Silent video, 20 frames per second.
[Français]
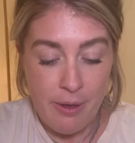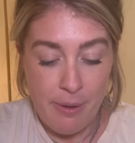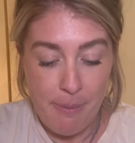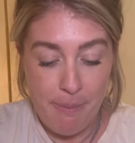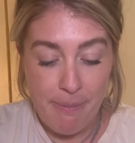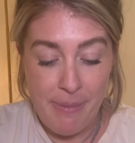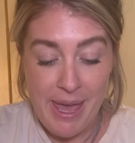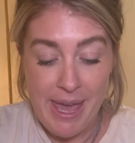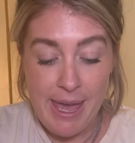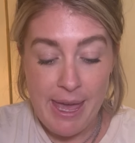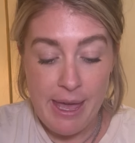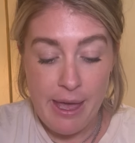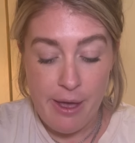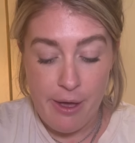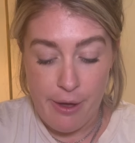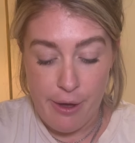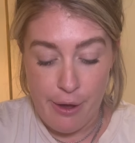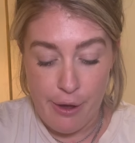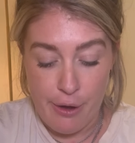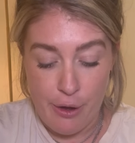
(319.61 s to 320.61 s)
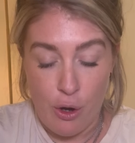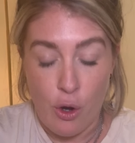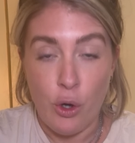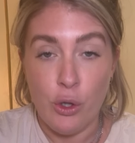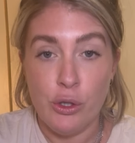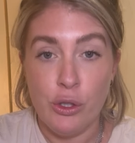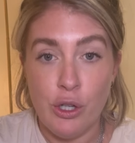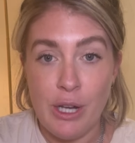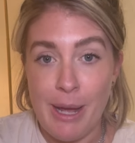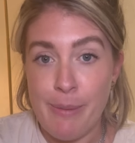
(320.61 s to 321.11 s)
Mais euh,
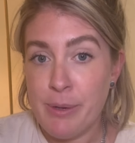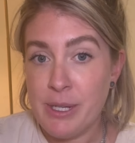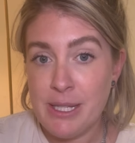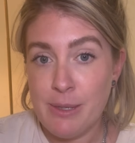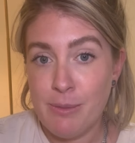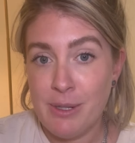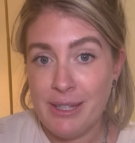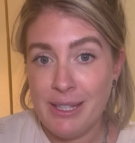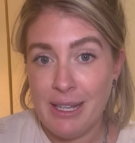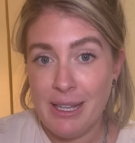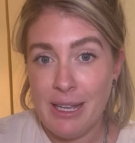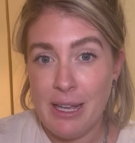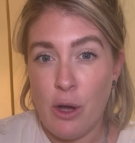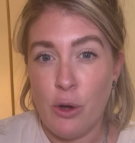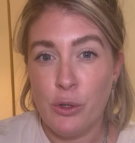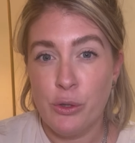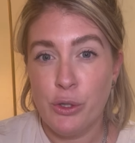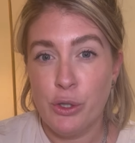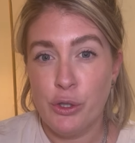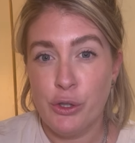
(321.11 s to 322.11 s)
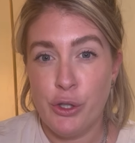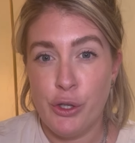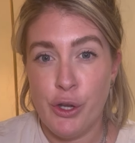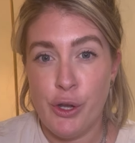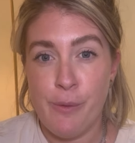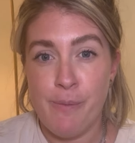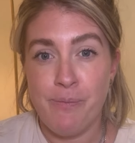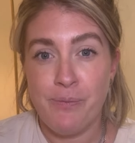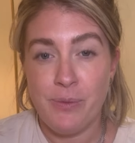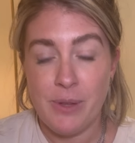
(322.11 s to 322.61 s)
on a la possibilité, on a de
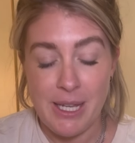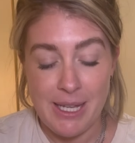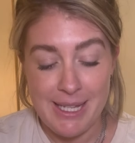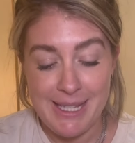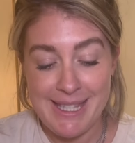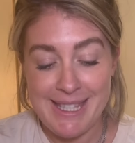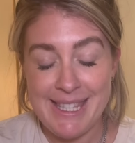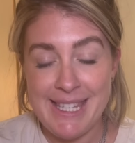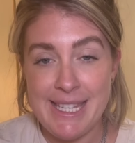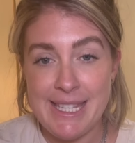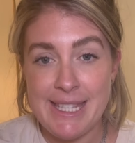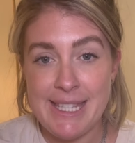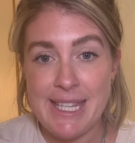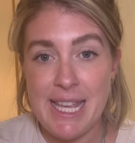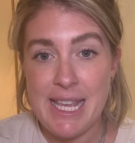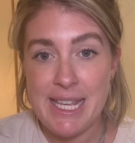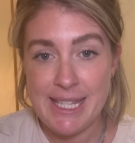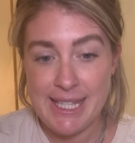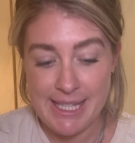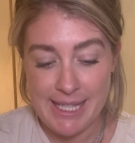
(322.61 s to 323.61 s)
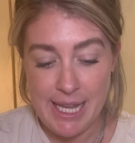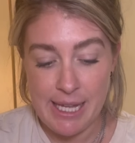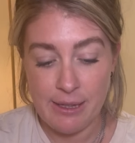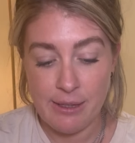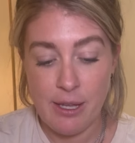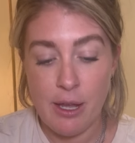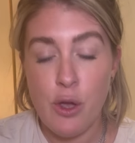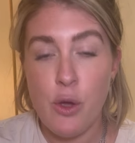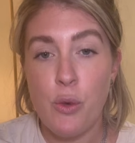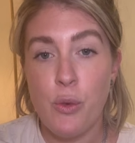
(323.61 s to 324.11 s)
6, 7,
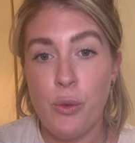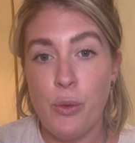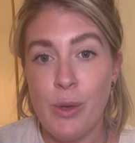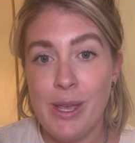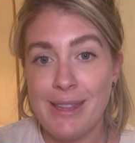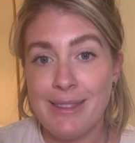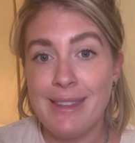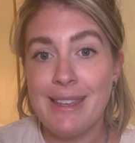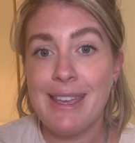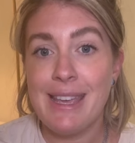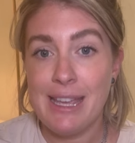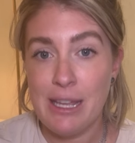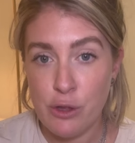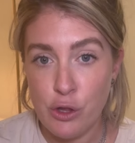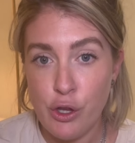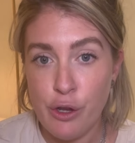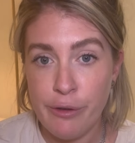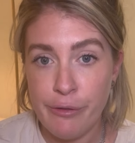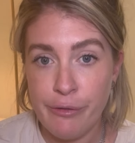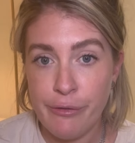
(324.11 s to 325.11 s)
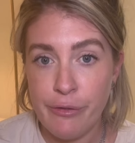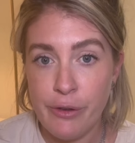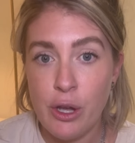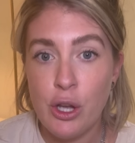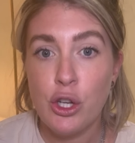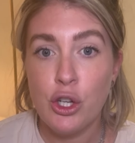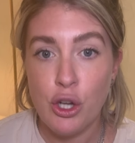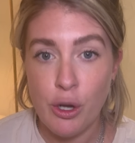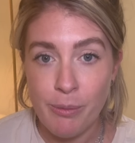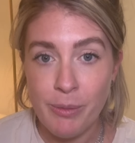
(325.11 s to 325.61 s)
8 et 9
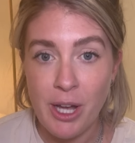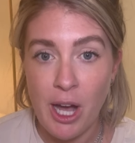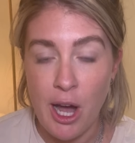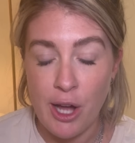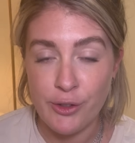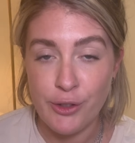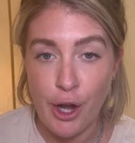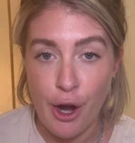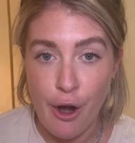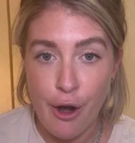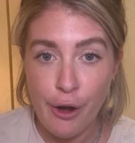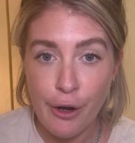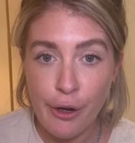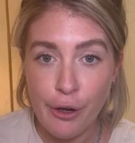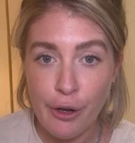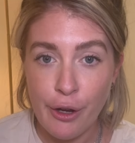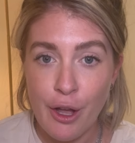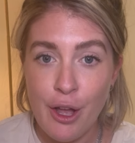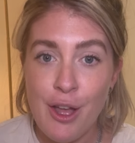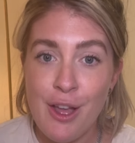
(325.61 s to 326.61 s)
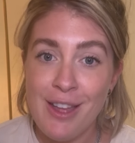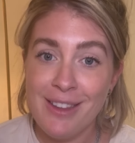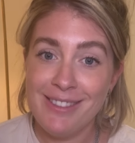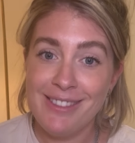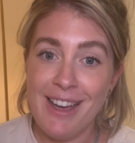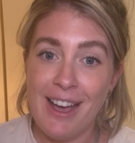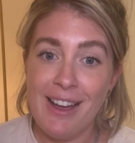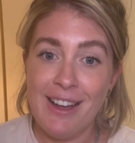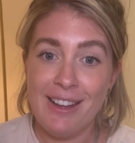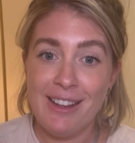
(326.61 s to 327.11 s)
comme grandeur
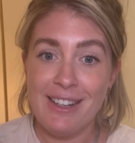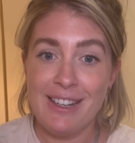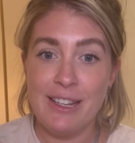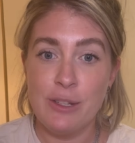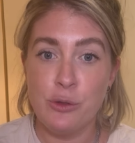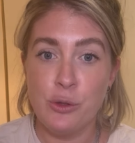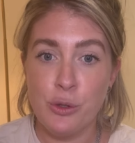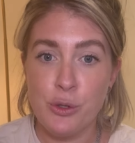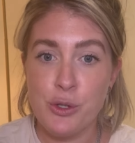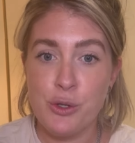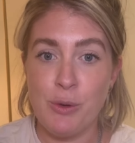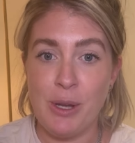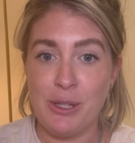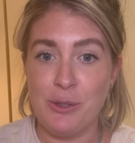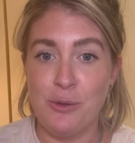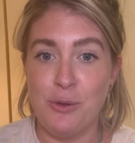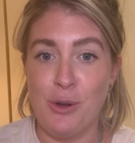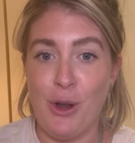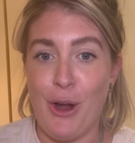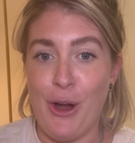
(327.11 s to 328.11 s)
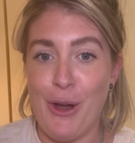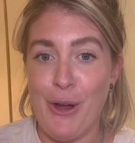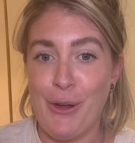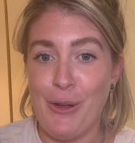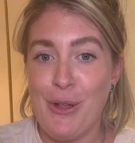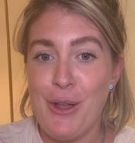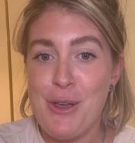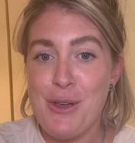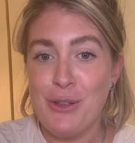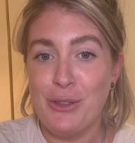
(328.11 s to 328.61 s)
dans les deux choix de couleurs.
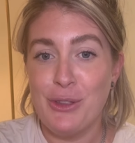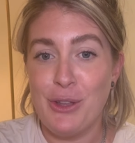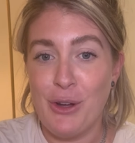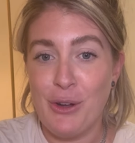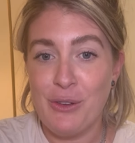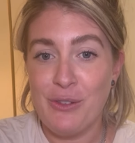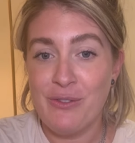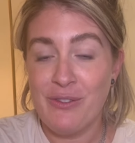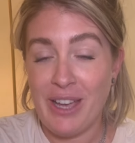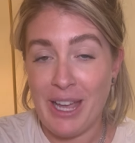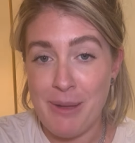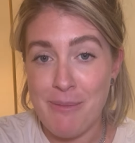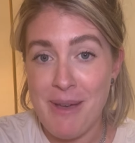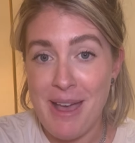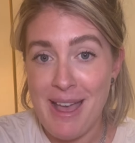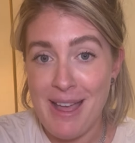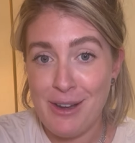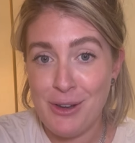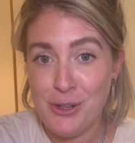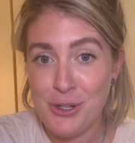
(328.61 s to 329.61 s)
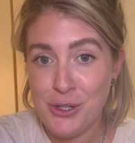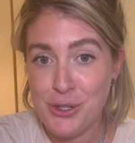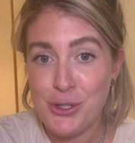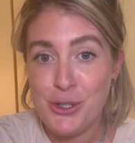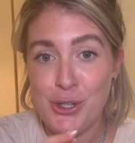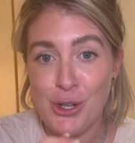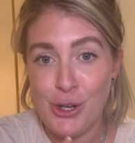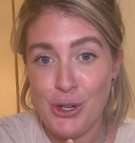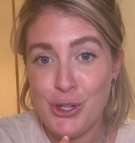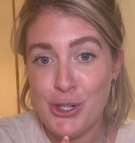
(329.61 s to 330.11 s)
Donc, vraiment, là,
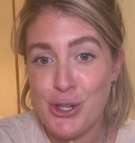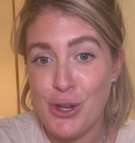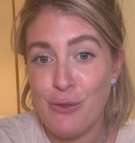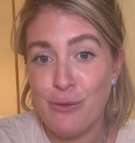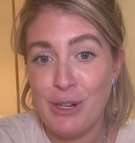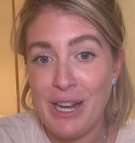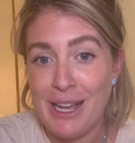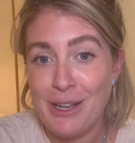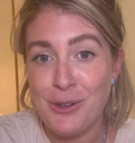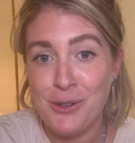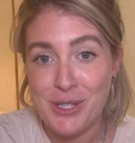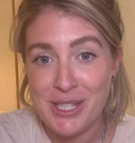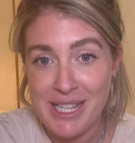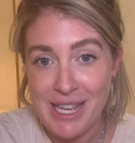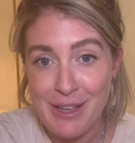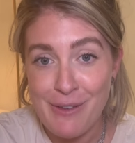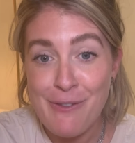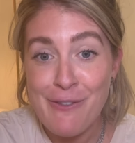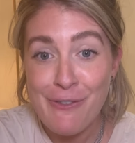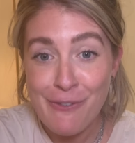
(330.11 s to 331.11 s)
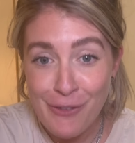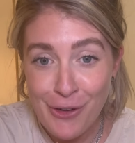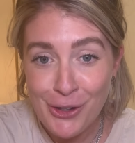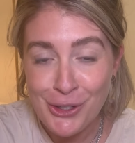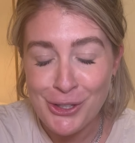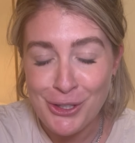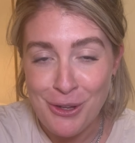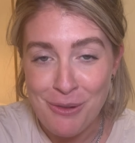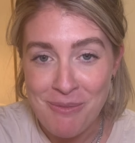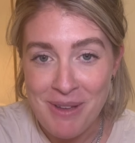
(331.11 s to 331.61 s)
cela, je vous la conseille
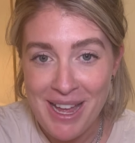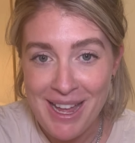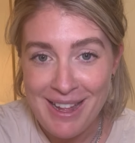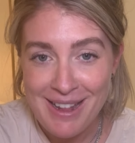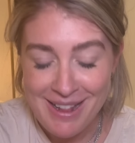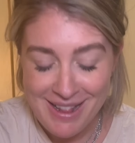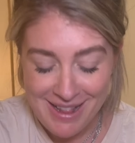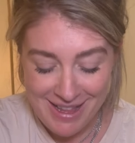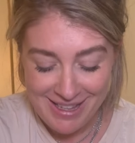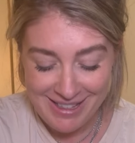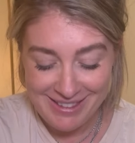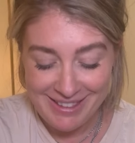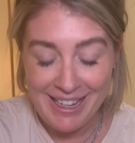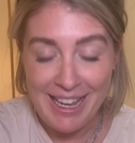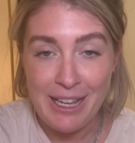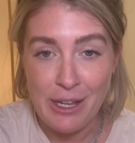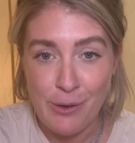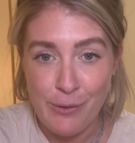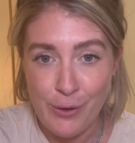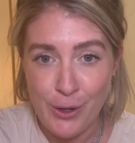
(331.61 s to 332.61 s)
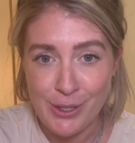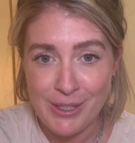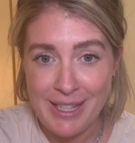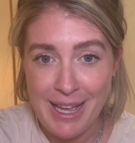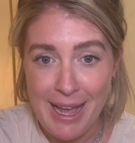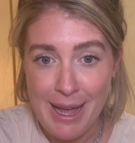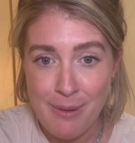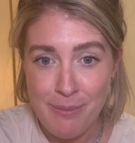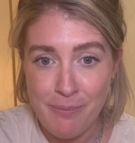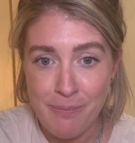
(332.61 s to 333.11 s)
fortement. Très
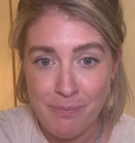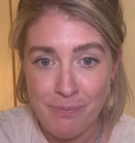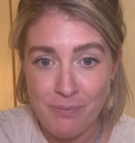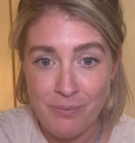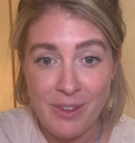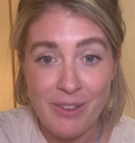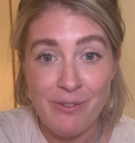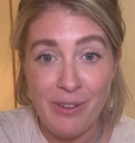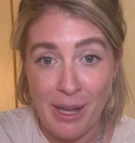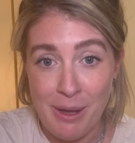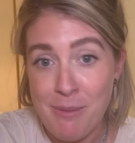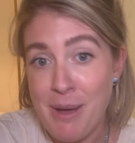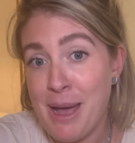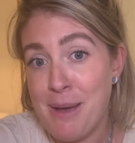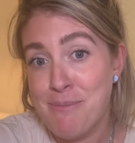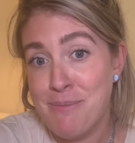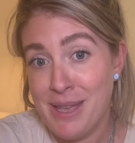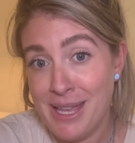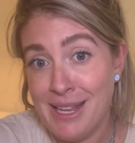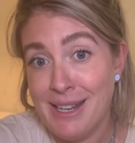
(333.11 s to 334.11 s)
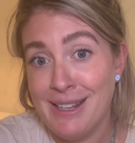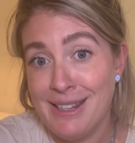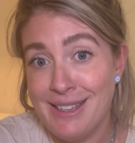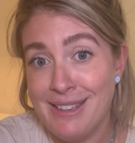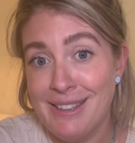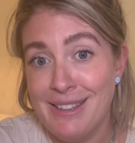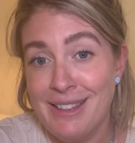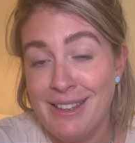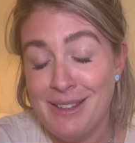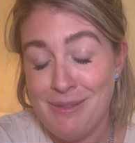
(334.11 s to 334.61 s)
confortable, vraiment belle,
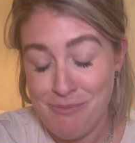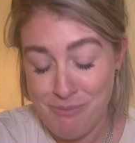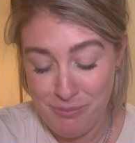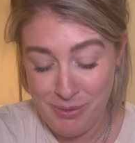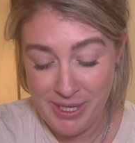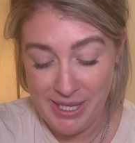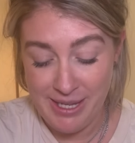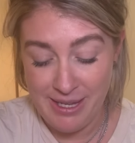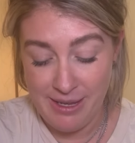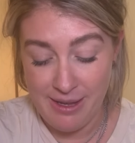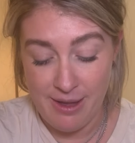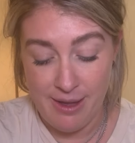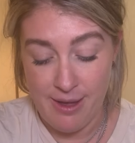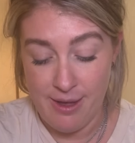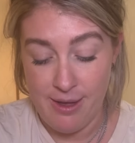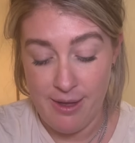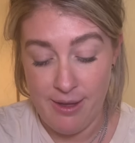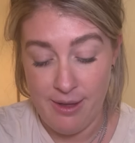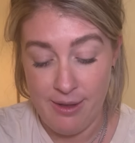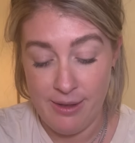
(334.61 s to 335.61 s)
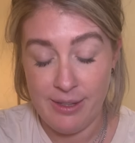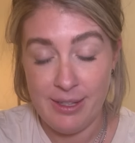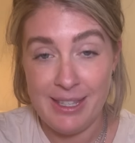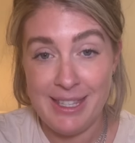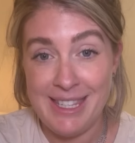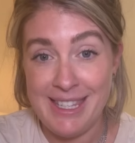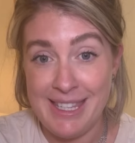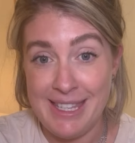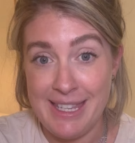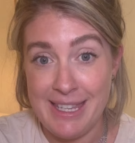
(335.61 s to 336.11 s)
puis euh,
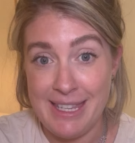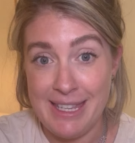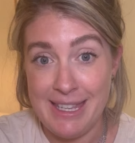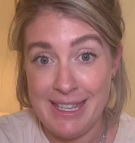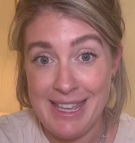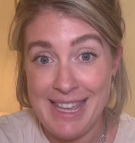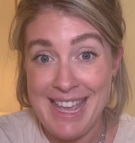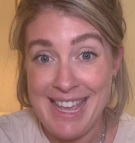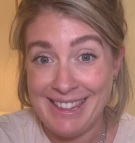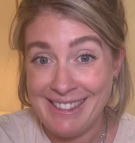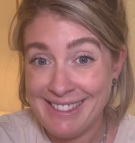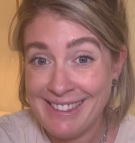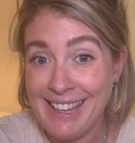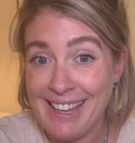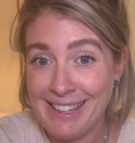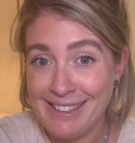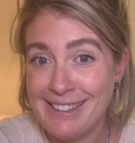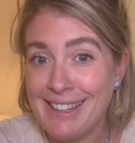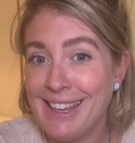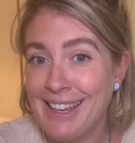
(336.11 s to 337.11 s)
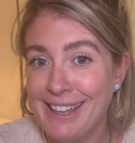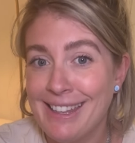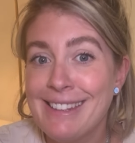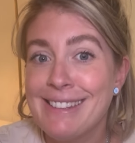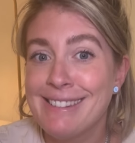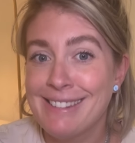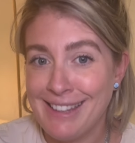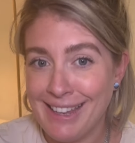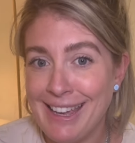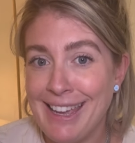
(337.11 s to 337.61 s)
qui est très, très,
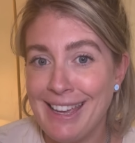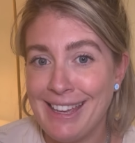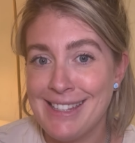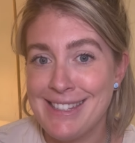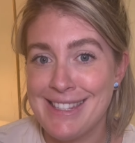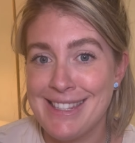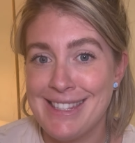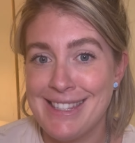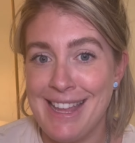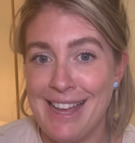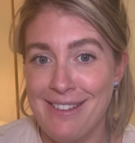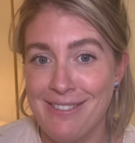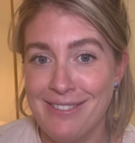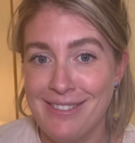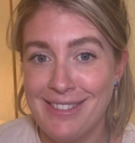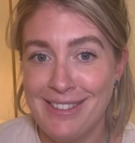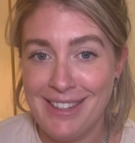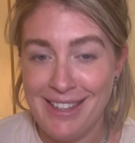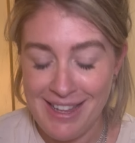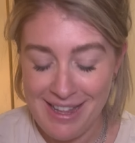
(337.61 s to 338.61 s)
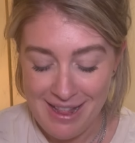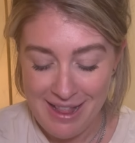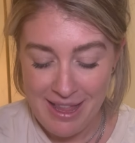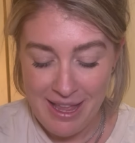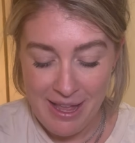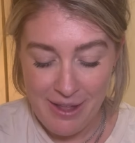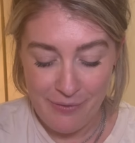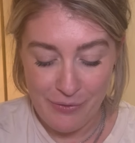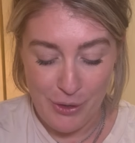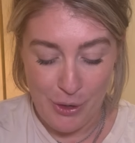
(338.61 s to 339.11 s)
très résistante.
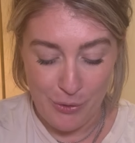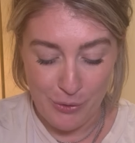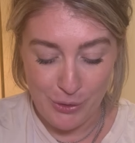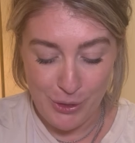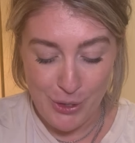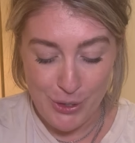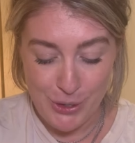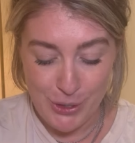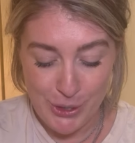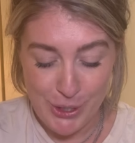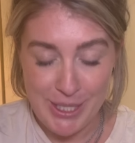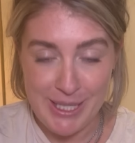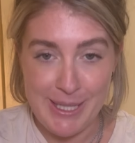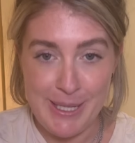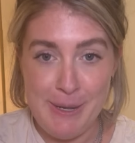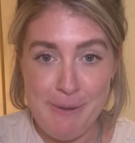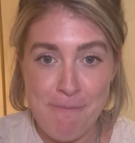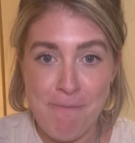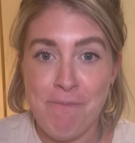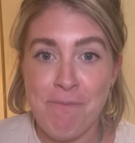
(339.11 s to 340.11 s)
Donc, ça ici.